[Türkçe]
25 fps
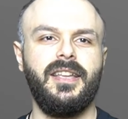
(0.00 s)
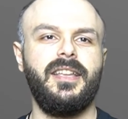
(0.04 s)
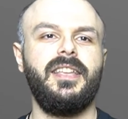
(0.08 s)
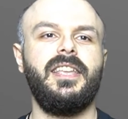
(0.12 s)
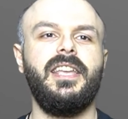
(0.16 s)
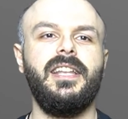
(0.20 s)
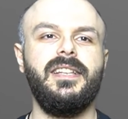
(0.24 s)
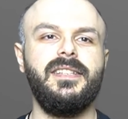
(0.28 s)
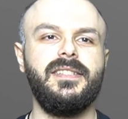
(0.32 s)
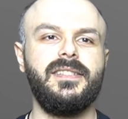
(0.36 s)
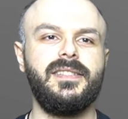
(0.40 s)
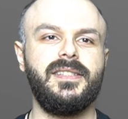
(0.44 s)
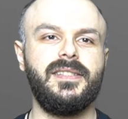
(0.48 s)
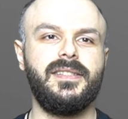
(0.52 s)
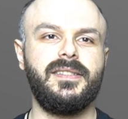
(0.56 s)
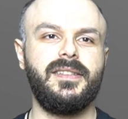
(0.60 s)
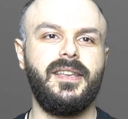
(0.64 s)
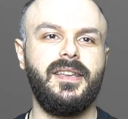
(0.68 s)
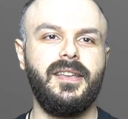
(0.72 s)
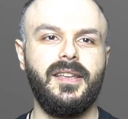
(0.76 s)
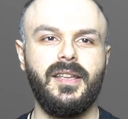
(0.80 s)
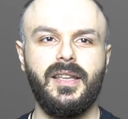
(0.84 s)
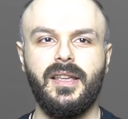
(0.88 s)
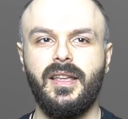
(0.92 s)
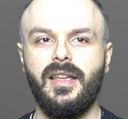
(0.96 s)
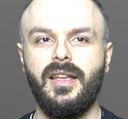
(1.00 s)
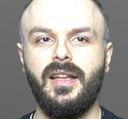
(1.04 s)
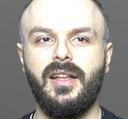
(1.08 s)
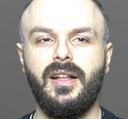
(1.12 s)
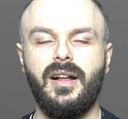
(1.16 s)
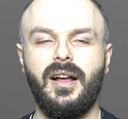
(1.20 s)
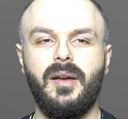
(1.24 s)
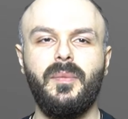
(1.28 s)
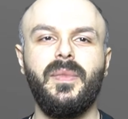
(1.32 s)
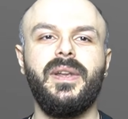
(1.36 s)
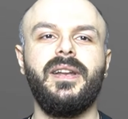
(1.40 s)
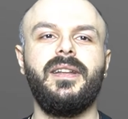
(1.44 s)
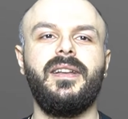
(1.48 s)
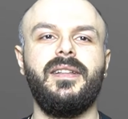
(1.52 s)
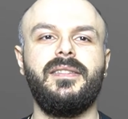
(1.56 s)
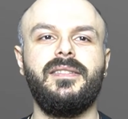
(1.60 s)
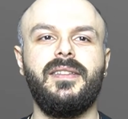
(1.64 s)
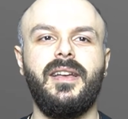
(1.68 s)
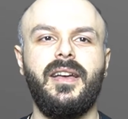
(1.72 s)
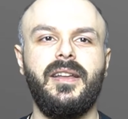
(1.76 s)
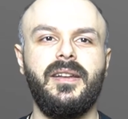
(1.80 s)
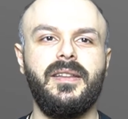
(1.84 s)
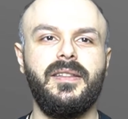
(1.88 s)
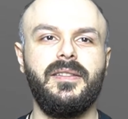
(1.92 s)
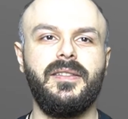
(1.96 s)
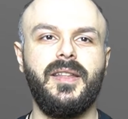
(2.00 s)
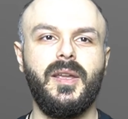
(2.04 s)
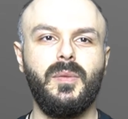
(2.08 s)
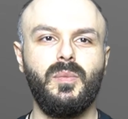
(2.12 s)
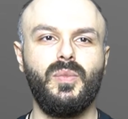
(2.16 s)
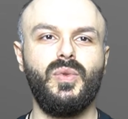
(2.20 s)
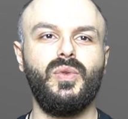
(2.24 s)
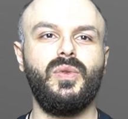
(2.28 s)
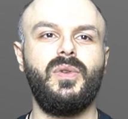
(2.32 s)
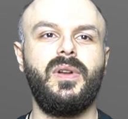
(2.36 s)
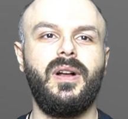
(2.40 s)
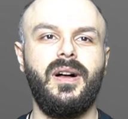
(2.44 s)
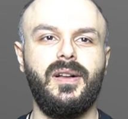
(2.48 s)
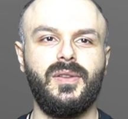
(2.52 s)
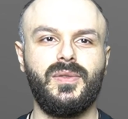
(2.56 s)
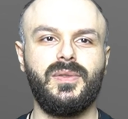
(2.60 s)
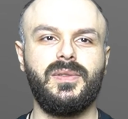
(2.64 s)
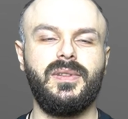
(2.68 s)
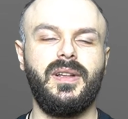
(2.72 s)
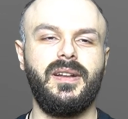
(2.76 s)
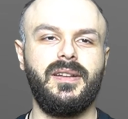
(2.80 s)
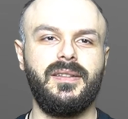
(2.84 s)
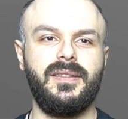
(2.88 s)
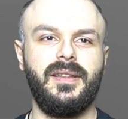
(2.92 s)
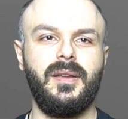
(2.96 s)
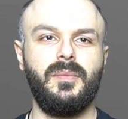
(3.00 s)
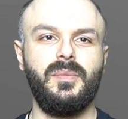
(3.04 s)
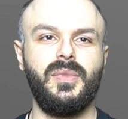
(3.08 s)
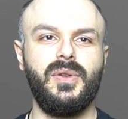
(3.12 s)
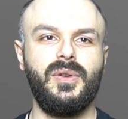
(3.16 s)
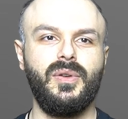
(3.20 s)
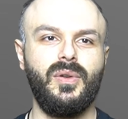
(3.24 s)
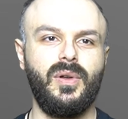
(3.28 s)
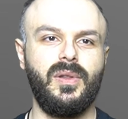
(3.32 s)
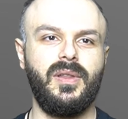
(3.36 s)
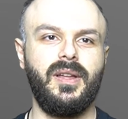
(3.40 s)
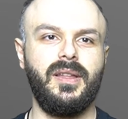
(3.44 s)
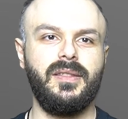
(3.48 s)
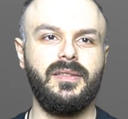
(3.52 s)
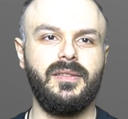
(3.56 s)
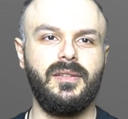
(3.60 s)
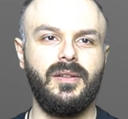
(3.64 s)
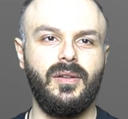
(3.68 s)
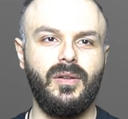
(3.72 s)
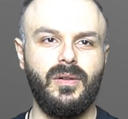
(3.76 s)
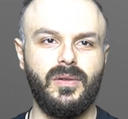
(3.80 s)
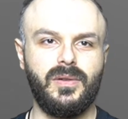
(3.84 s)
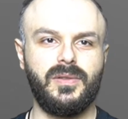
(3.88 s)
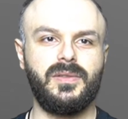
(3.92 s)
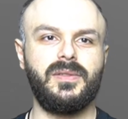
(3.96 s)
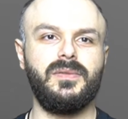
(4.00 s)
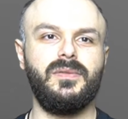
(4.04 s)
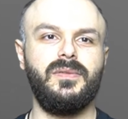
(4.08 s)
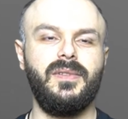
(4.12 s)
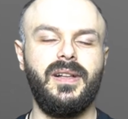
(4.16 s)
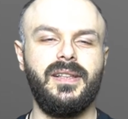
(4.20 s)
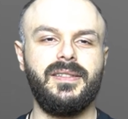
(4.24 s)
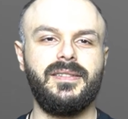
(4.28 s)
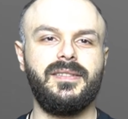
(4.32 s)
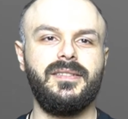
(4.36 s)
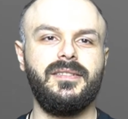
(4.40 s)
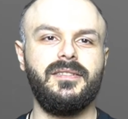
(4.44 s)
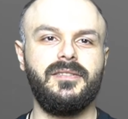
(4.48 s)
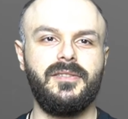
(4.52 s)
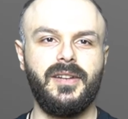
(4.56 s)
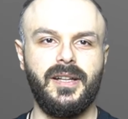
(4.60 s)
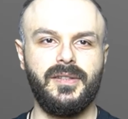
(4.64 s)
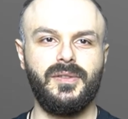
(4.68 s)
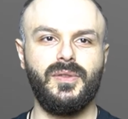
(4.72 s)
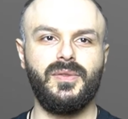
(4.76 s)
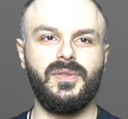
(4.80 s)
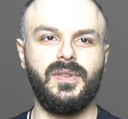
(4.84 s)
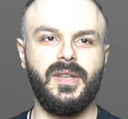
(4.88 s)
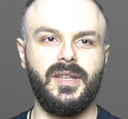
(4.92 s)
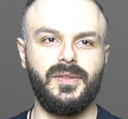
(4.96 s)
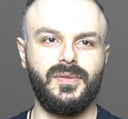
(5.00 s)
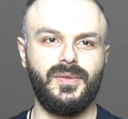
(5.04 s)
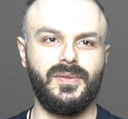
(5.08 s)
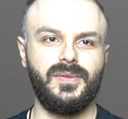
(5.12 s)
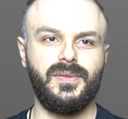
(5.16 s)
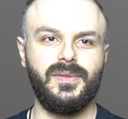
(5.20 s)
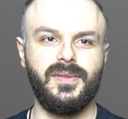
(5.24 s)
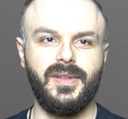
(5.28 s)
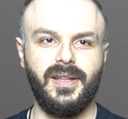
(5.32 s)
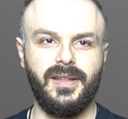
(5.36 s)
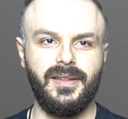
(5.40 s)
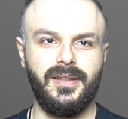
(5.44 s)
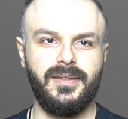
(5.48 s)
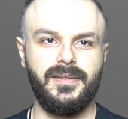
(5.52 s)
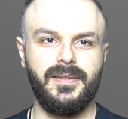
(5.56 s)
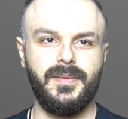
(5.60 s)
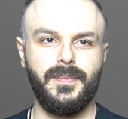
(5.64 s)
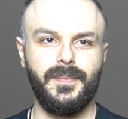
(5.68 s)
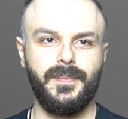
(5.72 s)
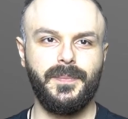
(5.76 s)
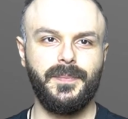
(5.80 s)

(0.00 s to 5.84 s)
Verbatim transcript: Gelin size Amerika tarihinin en büyük kaoslarından biri olan Orson Welles'in radyo tiyatrosunu anlatayım.